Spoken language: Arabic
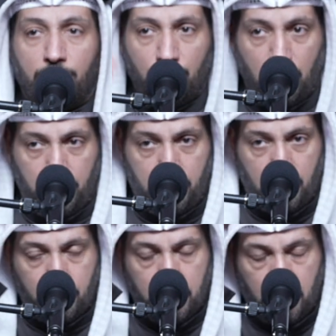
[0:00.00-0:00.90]

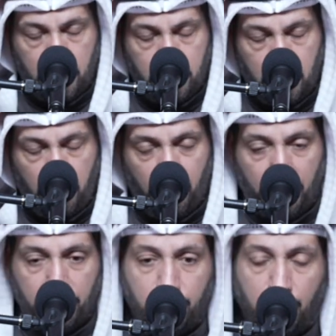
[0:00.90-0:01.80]
مولانا وتعجيل
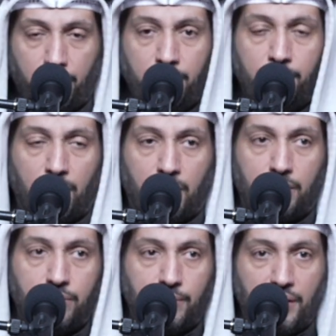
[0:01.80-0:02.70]
فرجه رحم
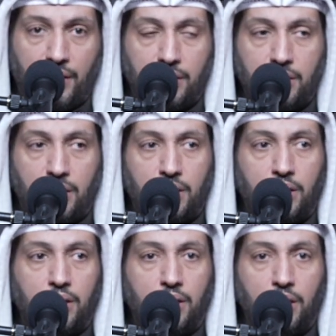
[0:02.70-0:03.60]
الله من
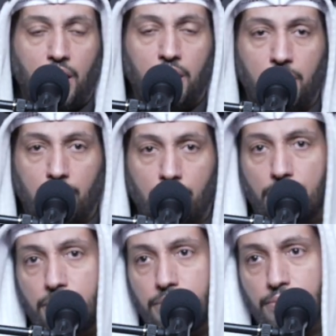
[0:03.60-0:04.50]
عادها ثالثة